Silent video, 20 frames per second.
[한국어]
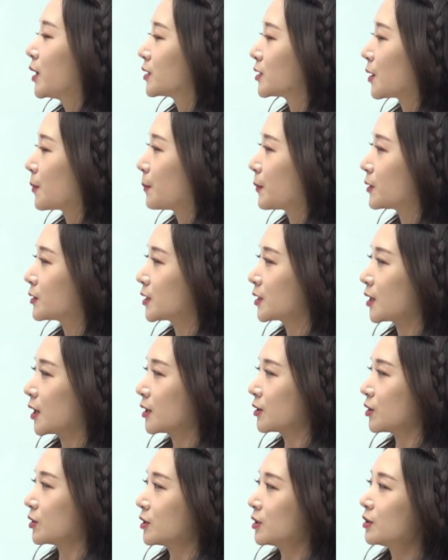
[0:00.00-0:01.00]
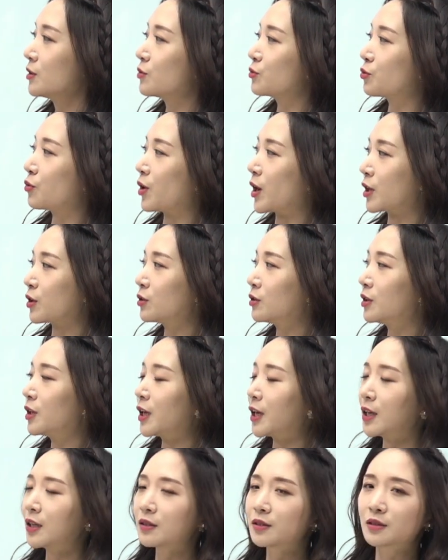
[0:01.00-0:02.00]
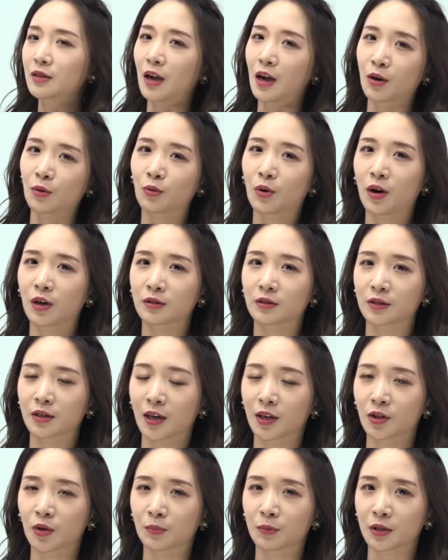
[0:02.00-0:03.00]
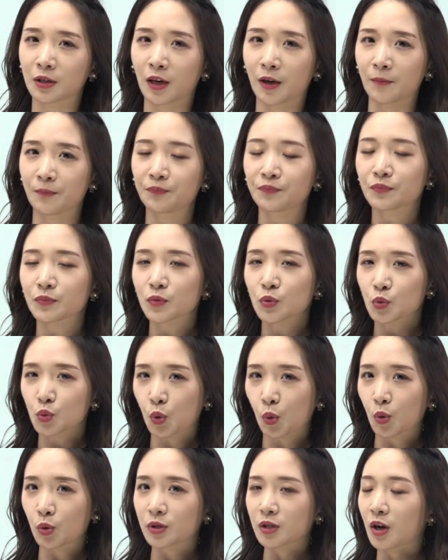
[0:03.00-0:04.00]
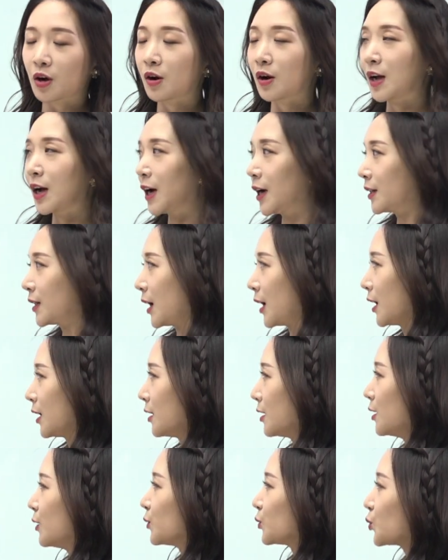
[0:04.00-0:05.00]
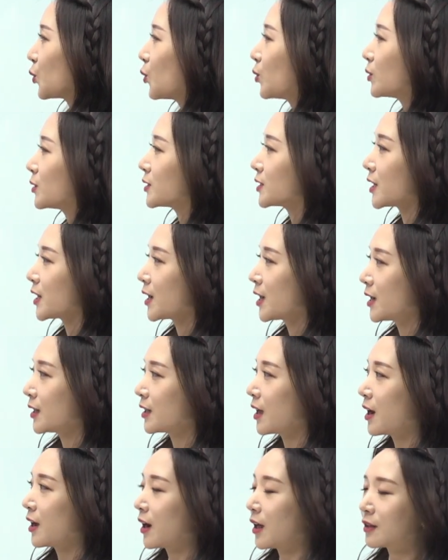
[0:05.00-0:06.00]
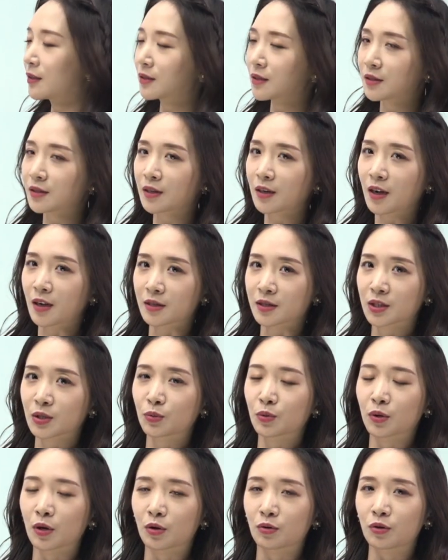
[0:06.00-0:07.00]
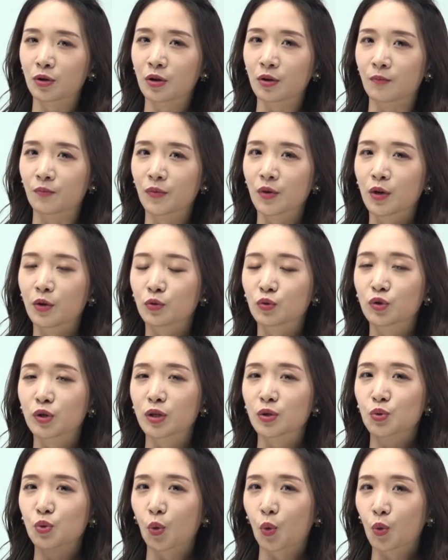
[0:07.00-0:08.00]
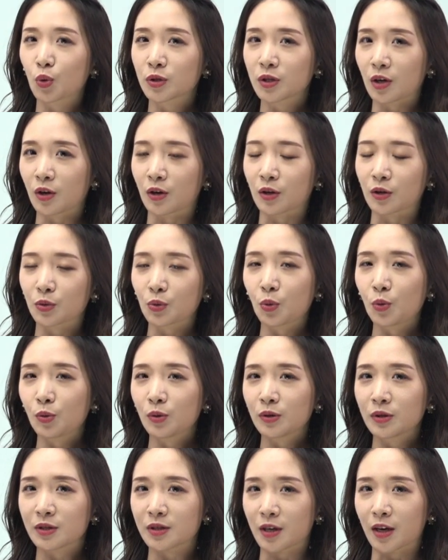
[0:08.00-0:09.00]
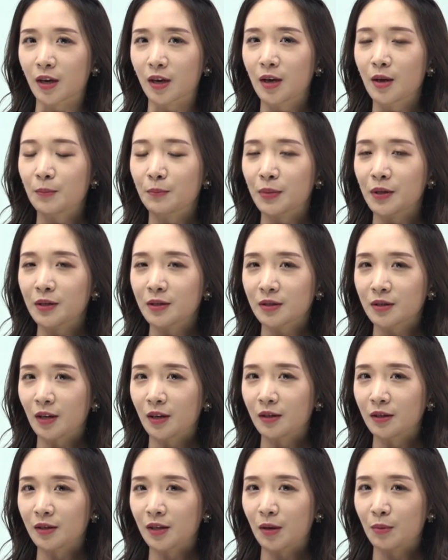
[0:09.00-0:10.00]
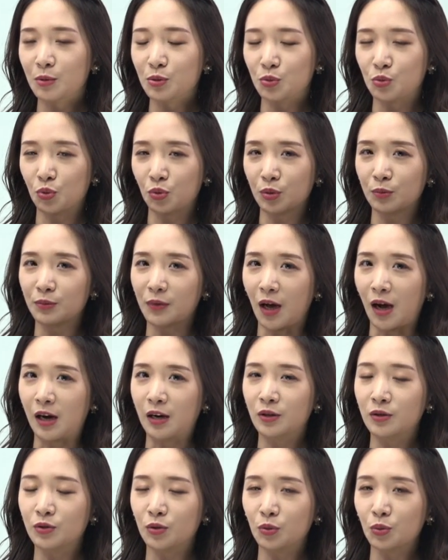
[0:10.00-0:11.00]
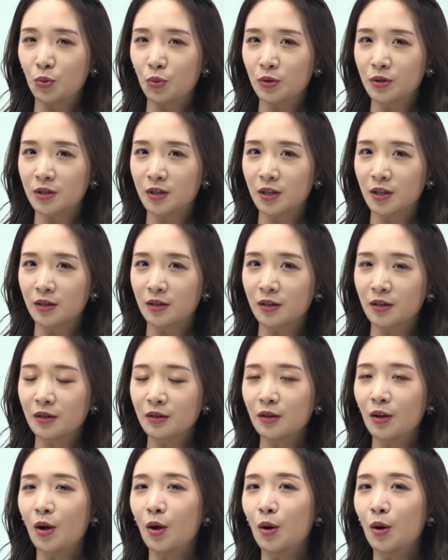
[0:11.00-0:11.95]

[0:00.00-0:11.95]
첫 번째 단어는 regulate라고 하는 단어입니다. 조절하다, 통제하다라는 뜻을 가지고 있고요. 우리 조절, 통제 비슷한 듯 하면서 조금 다르죠. 통제는